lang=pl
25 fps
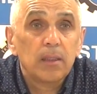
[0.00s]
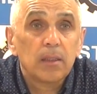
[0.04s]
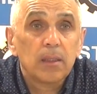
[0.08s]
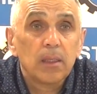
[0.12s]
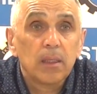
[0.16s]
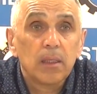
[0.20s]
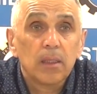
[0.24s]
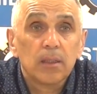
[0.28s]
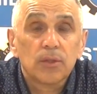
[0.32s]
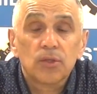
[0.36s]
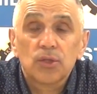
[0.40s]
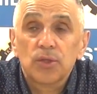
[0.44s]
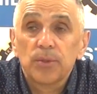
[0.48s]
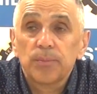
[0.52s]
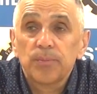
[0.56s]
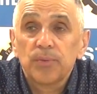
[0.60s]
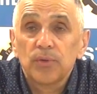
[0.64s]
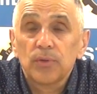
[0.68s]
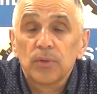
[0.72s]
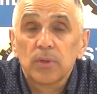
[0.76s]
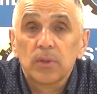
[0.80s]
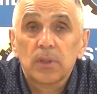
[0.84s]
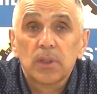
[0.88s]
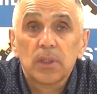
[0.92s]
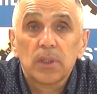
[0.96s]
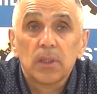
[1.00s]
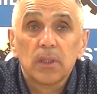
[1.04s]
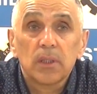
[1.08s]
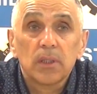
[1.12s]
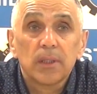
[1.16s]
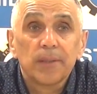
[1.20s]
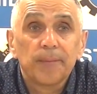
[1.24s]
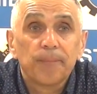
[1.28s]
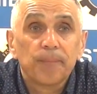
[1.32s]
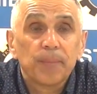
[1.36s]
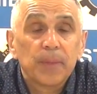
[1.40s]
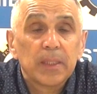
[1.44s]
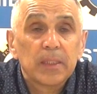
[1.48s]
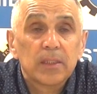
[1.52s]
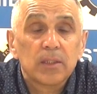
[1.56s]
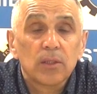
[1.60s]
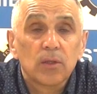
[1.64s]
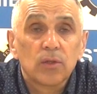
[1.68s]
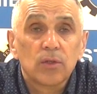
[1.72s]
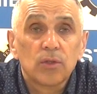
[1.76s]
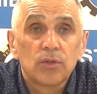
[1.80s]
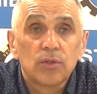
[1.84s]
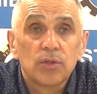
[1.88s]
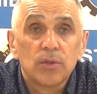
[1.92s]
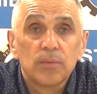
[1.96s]
i te trzy punkty z
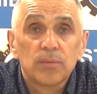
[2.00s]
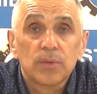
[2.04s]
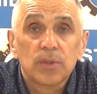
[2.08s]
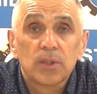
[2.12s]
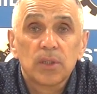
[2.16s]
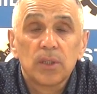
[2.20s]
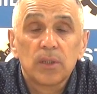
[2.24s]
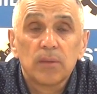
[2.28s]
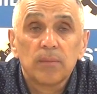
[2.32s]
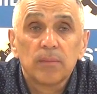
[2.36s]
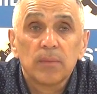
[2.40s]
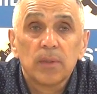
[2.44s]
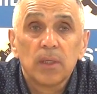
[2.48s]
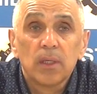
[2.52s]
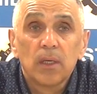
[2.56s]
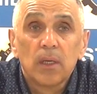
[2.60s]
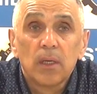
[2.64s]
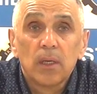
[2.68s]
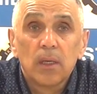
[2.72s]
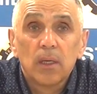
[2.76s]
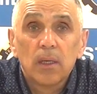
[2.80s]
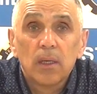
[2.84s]
Okocimskim e,